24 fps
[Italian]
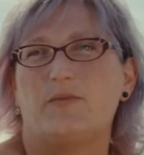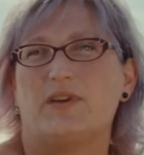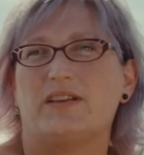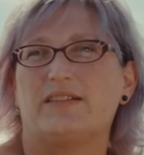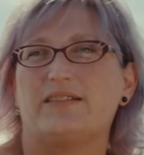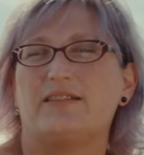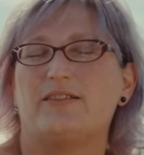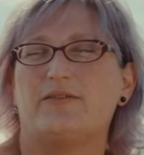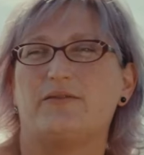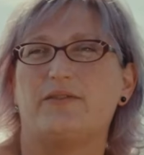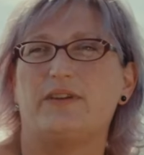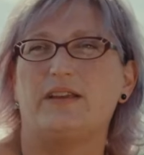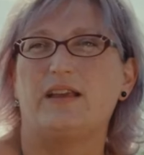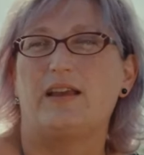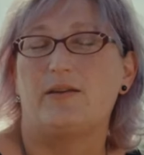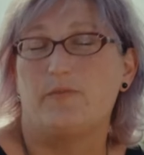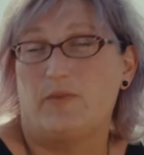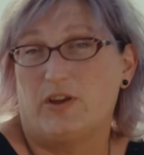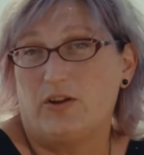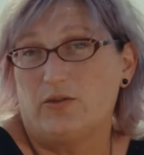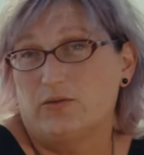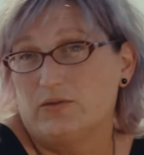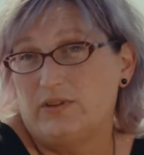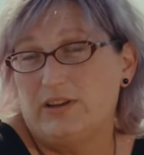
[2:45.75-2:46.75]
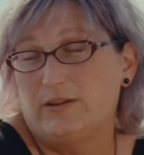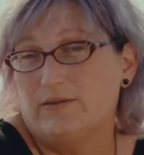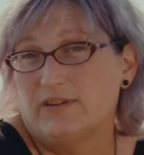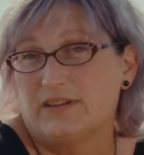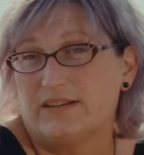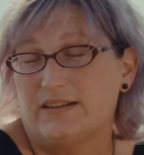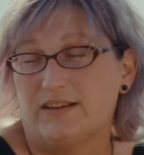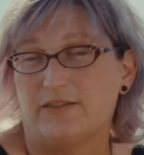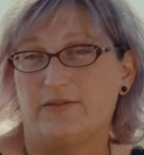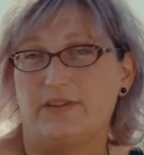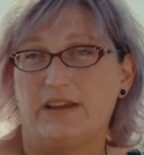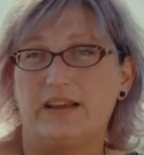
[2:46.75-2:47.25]
mi, servi- e mi continua a
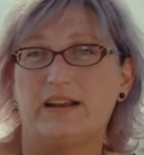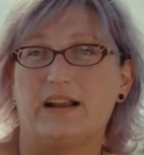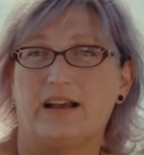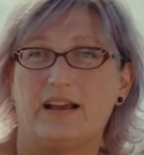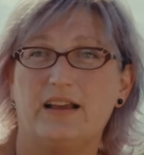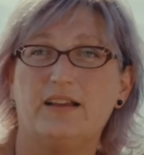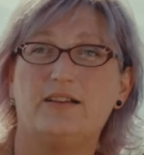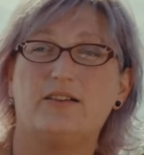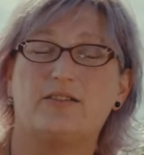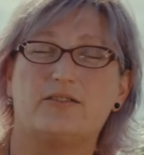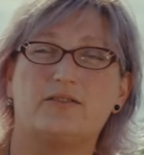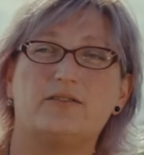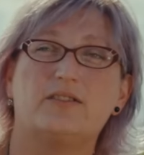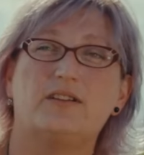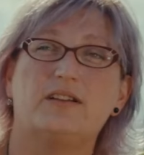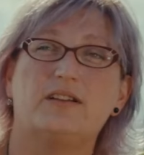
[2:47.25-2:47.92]
servire. Ecco.